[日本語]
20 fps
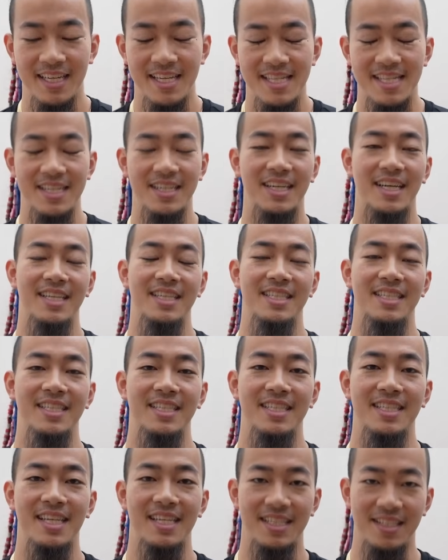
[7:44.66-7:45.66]
ていう感
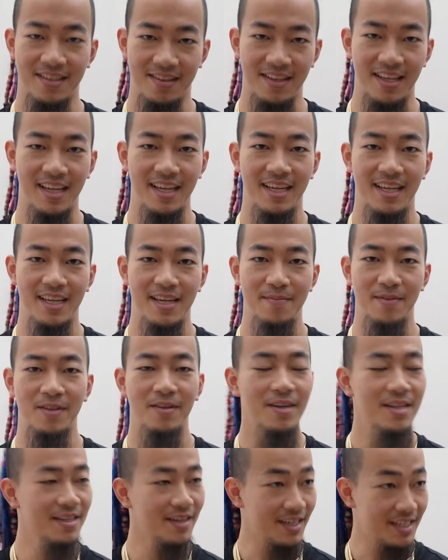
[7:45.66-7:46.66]
じですのでまあ、
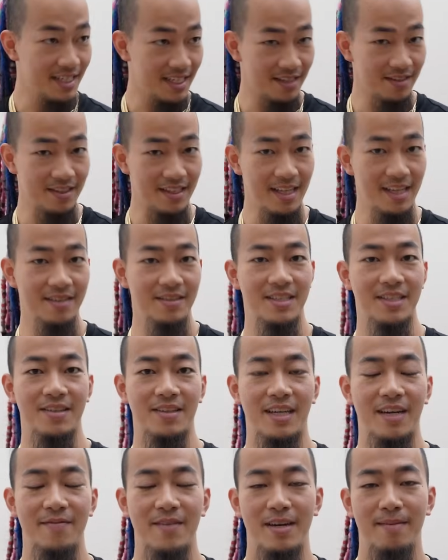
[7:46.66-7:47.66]
トレーニングはしてるんでうち
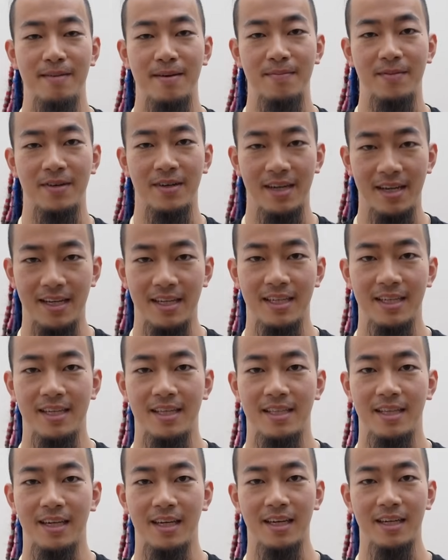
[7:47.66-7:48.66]
のカメラマンも、はい、
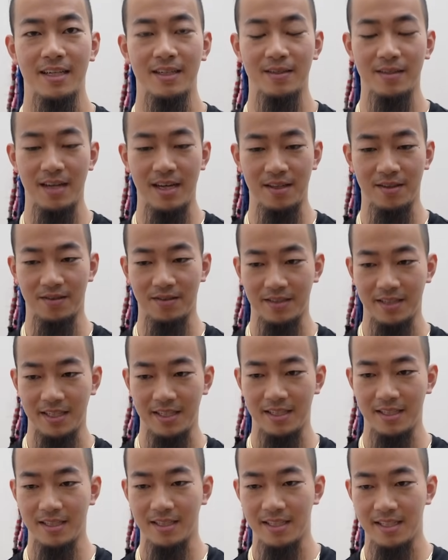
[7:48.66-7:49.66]
だからあの
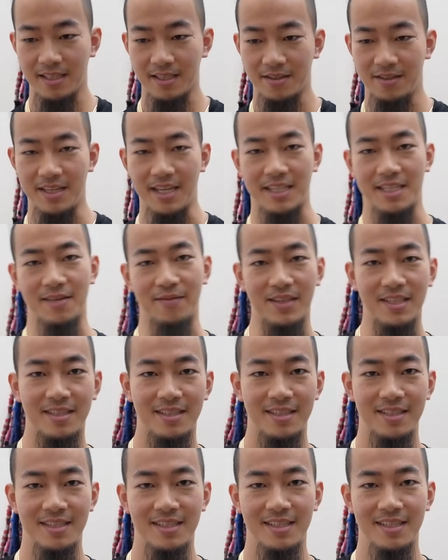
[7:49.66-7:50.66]
クリアしてま
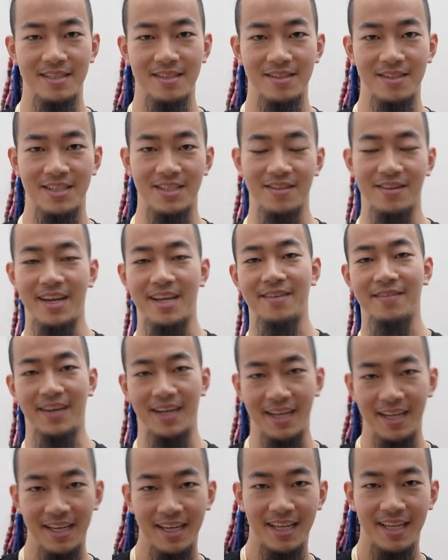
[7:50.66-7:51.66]
すうちのラインは
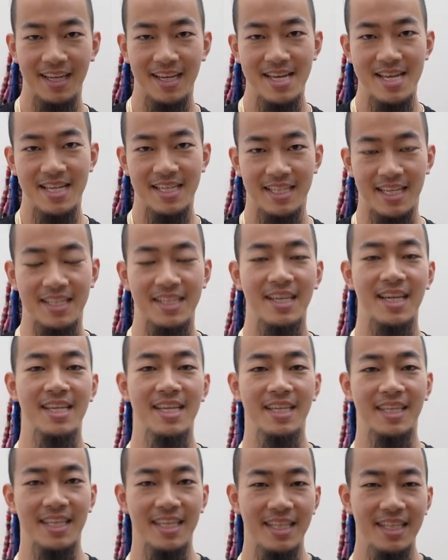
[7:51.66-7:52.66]
さすが
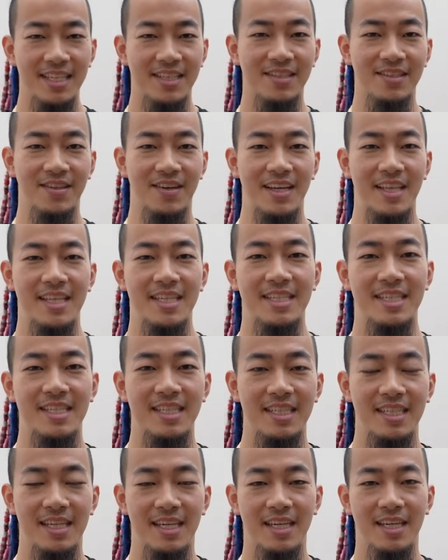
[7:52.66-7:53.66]
にね筋肉の
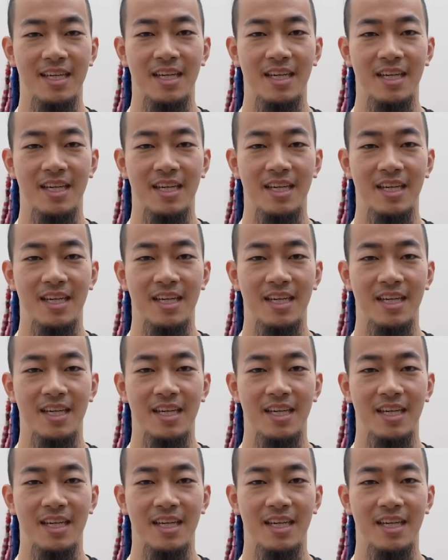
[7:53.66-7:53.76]
話